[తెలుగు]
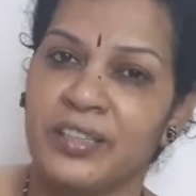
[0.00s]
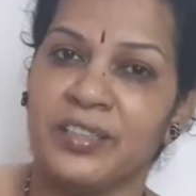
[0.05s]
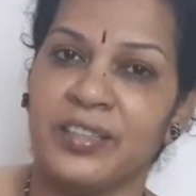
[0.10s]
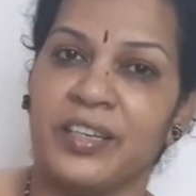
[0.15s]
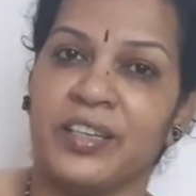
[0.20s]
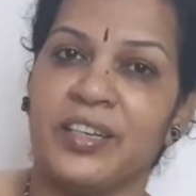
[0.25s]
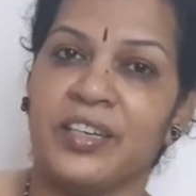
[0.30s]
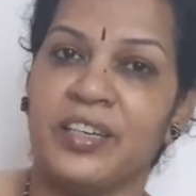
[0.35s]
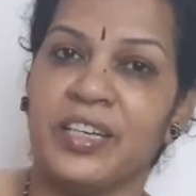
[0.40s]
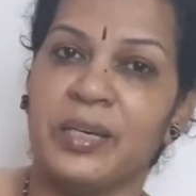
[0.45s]

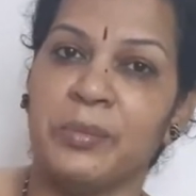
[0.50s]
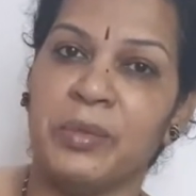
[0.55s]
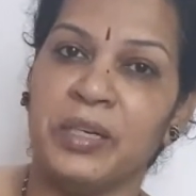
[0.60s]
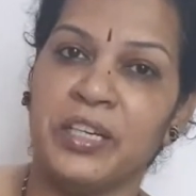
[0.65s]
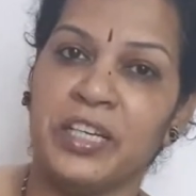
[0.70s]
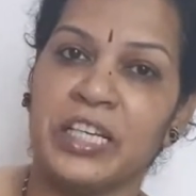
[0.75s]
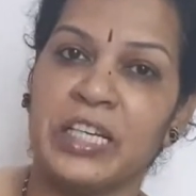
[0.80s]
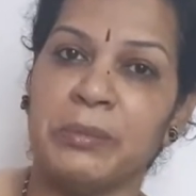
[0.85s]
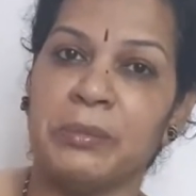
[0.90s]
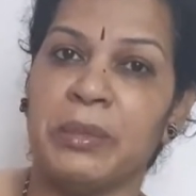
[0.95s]
సరిగమ
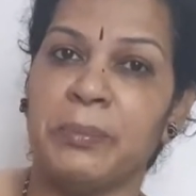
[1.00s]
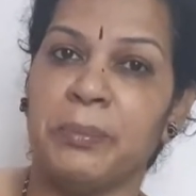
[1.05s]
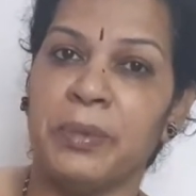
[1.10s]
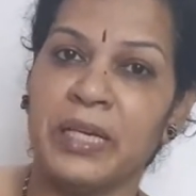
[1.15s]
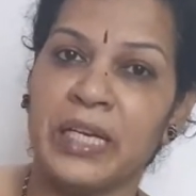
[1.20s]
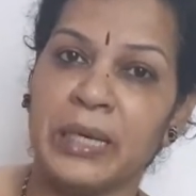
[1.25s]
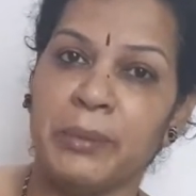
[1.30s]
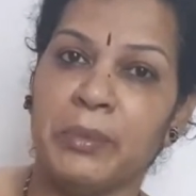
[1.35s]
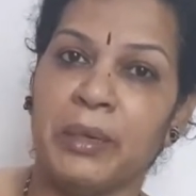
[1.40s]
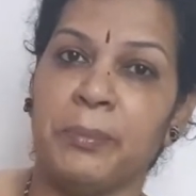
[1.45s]
రిగమప్ప
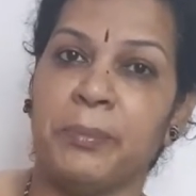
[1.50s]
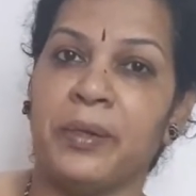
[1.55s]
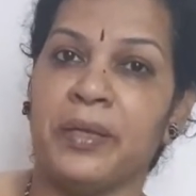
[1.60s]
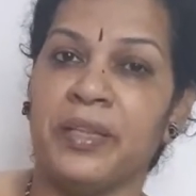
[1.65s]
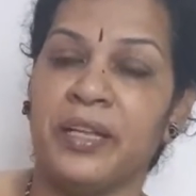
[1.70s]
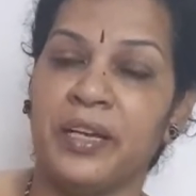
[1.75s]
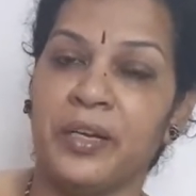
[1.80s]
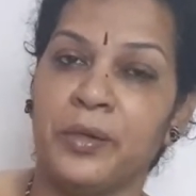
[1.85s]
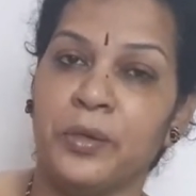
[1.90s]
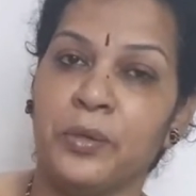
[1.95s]

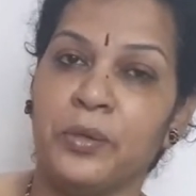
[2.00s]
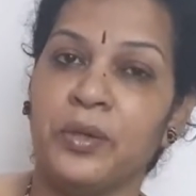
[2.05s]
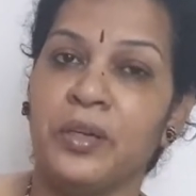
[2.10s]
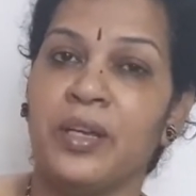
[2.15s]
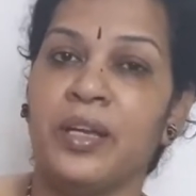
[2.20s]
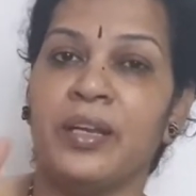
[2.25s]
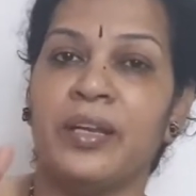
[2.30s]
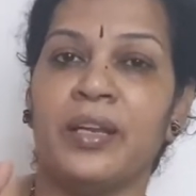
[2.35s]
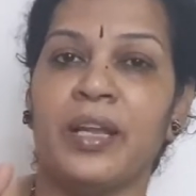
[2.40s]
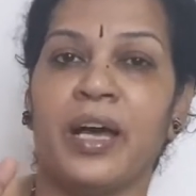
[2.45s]
గమప్పద అంటూ
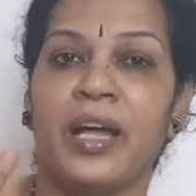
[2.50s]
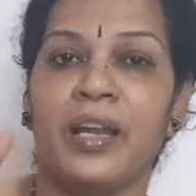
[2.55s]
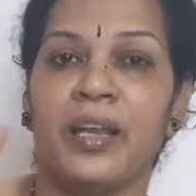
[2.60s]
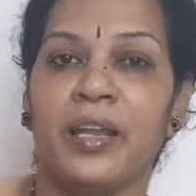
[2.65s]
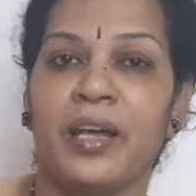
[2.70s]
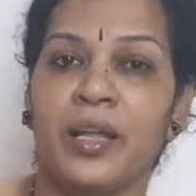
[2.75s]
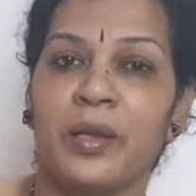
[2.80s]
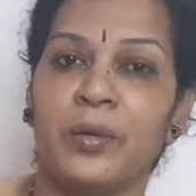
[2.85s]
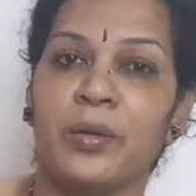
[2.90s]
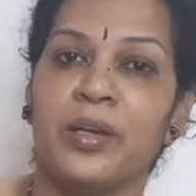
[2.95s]
నాలుగు
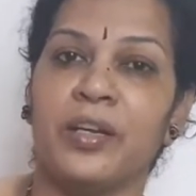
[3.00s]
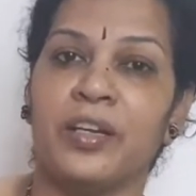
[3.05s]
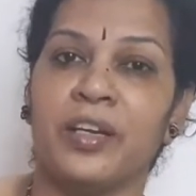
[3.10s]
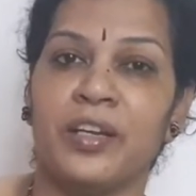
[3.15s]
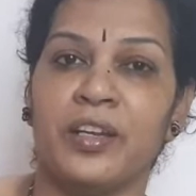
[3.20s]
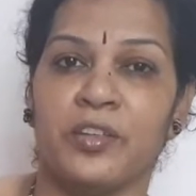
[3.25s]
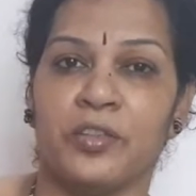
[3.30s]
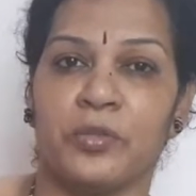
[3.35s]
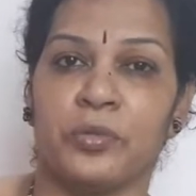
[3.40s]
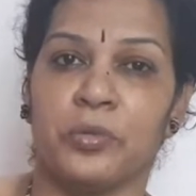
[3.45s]
నాలుగు
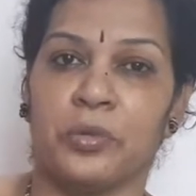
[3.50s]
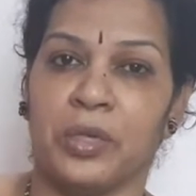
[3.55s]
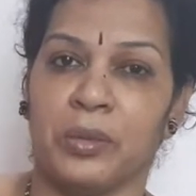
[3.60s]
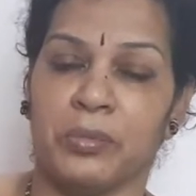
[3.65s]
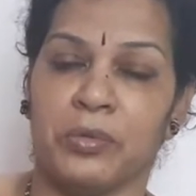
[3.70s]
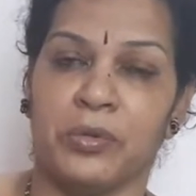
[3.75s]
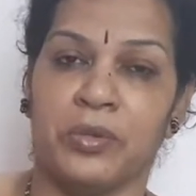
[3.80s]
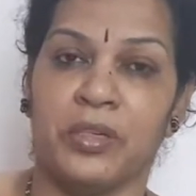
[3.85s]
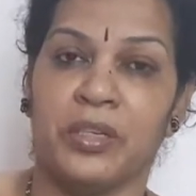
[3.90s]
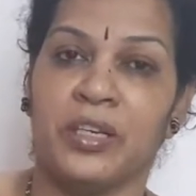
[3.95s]
లెటర్లు
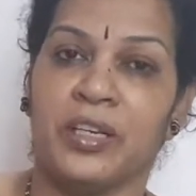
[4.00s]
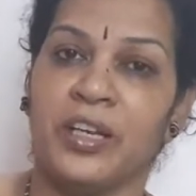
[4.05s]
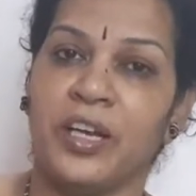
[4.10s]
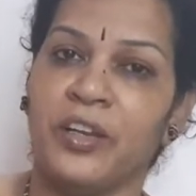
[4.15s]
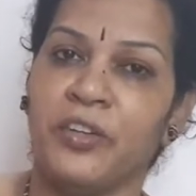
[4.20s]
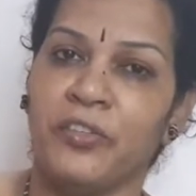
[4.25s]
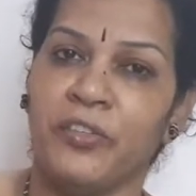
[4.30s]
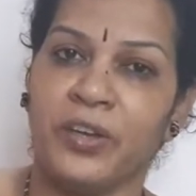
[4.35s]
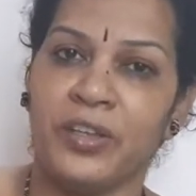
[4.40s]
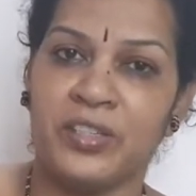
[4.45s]
వేస్తున్నాము
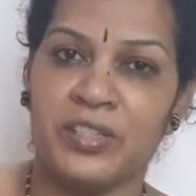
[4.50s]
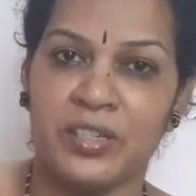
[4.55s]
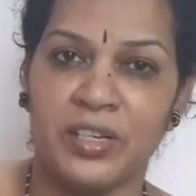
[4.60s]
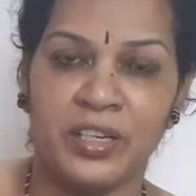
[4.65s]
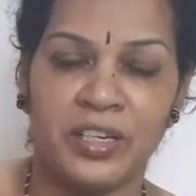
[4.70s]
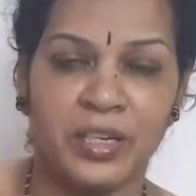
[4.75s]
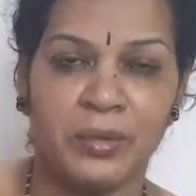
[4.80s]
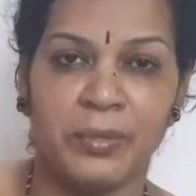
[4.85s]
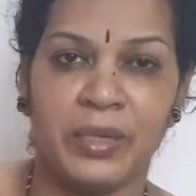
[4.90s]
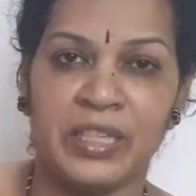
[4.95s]
కానీ ఫస్ట్
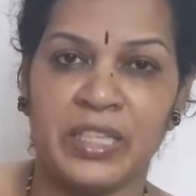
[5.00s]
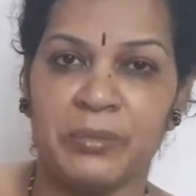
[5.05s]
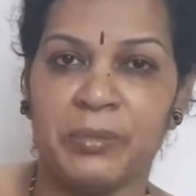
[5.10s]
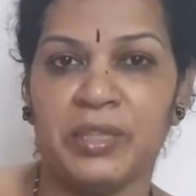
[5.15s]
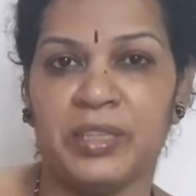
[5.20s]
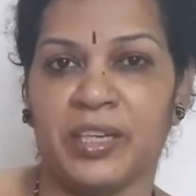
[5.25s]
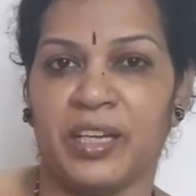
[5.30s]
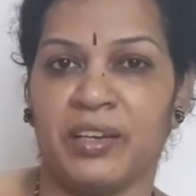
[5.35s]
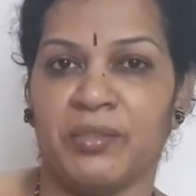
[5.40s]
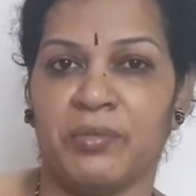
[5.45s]
లెటర్ మాత్రమే
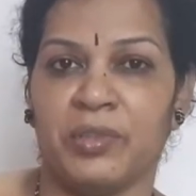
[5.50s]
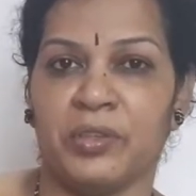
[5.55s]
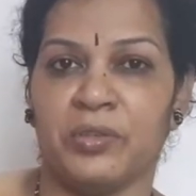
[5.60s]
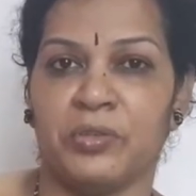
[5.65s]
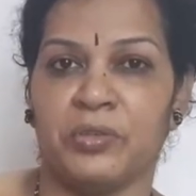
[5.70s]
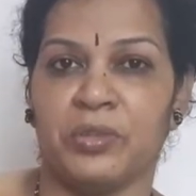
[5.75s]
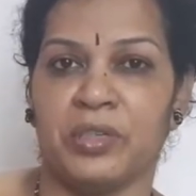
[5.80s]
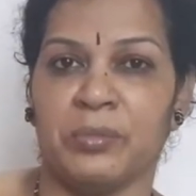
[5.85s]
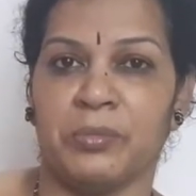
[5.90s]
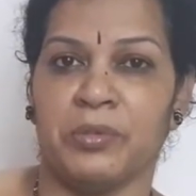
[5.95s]
తాళం
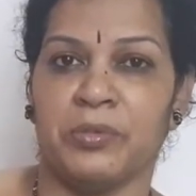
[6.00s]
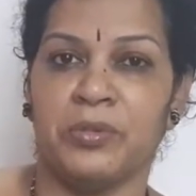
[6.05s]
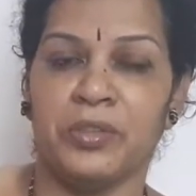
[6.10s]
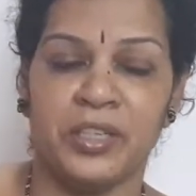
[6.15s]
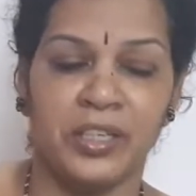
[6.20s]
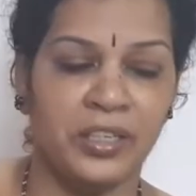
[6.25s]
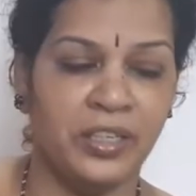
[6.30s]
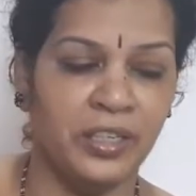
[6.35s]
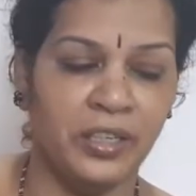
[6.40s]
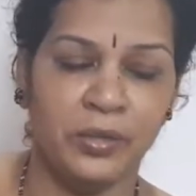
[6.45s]
వేస్తున్నాము
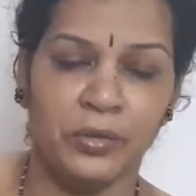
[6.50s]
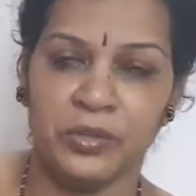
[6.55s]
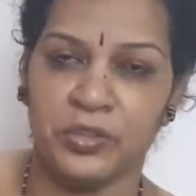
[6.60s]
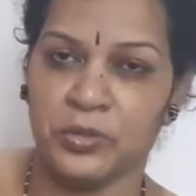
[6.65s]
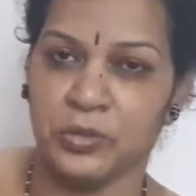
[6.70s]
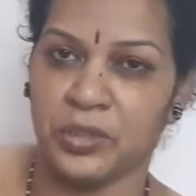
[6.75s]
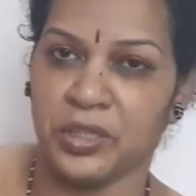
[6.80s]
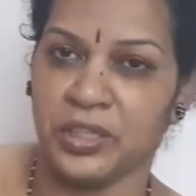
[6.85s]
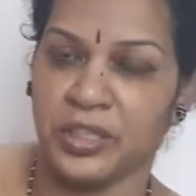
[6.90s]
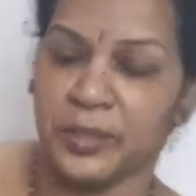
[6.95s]
ఓకేనా
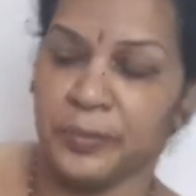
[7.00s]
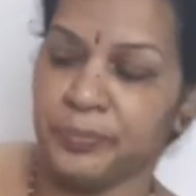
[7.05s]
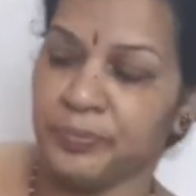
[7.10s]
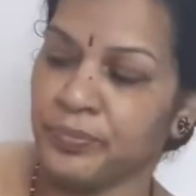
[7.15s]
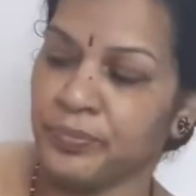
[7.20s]
చూడండి